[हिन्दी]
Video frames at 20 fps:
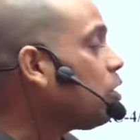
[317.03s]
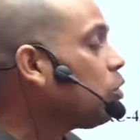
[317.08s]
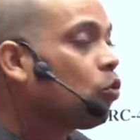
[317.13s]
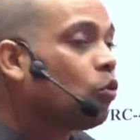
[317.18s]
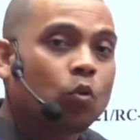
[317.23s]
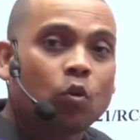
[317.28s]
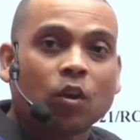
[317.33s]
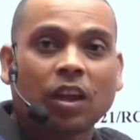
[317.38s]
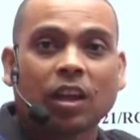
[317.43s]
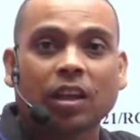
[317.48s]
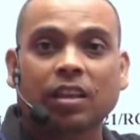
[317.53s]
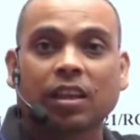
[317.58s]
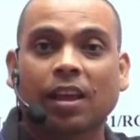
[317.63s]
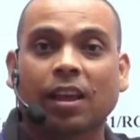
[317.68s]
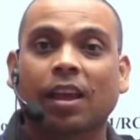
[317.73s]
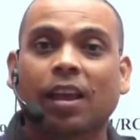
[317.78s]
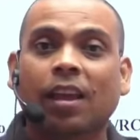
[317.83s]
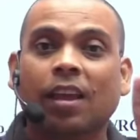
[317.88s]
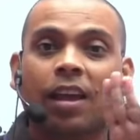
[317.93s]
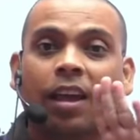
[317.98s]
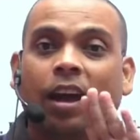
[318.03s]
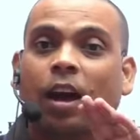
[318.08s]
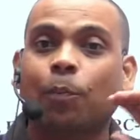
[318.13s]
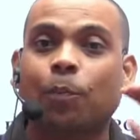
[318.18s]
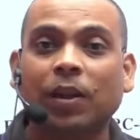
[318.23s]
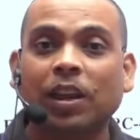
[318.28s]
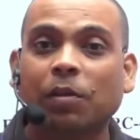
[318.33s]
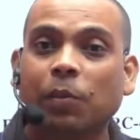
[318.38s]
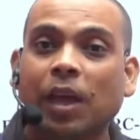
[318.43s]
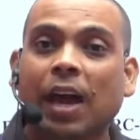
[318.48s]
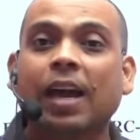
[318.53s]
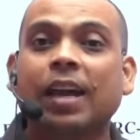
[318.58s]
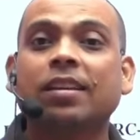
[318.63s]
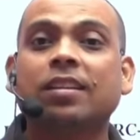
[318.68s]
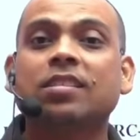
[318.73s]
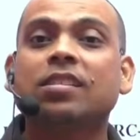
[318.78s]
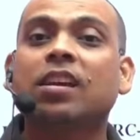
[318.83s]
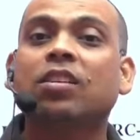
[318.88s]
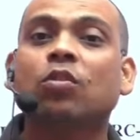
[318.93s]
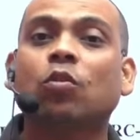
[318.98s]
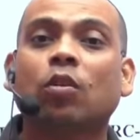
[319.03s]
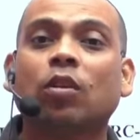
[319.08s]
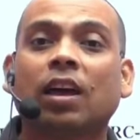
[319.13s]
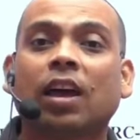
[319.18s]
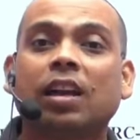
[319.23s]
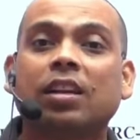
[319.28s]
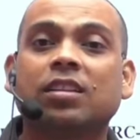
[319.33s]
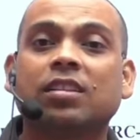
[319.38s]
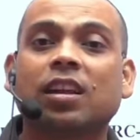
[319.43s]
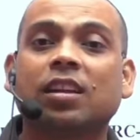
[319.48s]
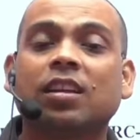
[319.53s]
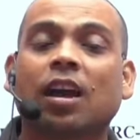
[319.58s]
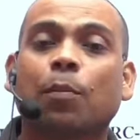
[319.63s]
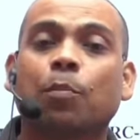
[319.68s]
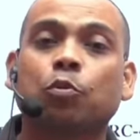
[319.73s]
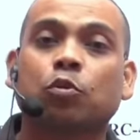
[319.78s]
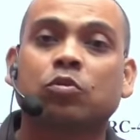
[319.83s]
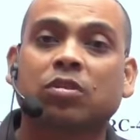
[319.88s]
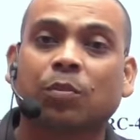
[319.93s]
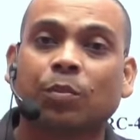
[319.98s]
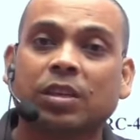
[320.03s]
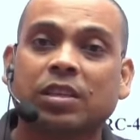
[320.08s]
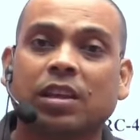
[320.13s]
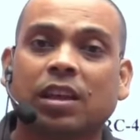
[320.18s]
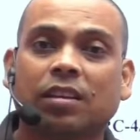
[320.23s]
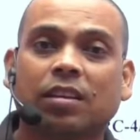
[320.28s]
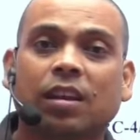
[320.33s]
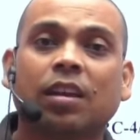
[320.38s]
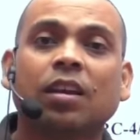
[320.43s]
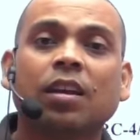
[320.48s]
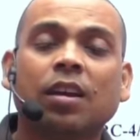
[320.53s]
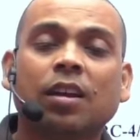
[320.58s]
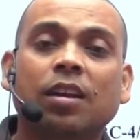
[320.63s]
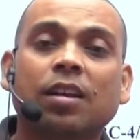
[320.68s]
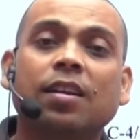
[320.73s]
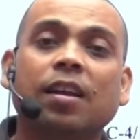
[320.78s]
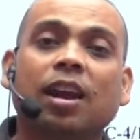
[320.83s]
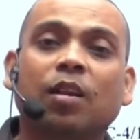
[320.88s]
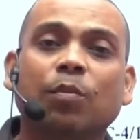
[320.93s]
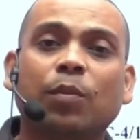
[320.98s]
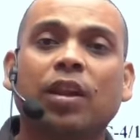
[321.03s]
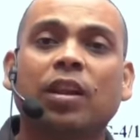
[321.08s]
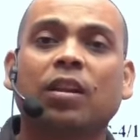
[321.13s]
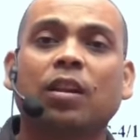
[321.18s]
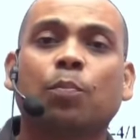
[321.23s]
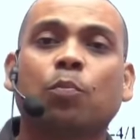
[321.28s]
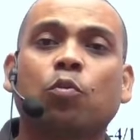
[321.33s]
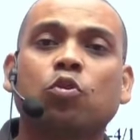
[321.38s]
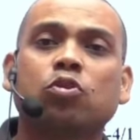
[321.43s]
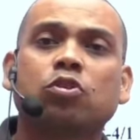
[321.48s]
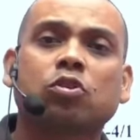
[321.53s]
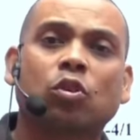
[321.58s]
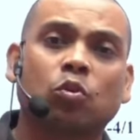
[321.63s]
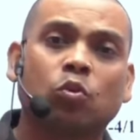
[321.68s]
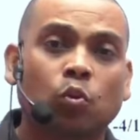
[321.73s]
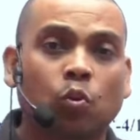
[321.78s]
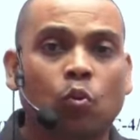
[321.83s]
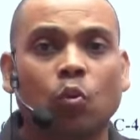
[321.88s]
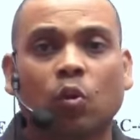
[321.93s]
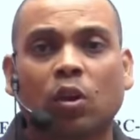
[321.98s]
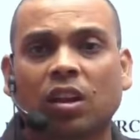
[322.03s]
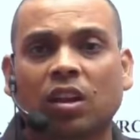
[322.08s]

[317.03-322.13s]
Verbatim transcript: दोनों के लिए है अपने में आईटीआई नॉन आईटीआई आप लोग समझ जाइए ट्रैकमैन का पोस्ट दोनों के लिए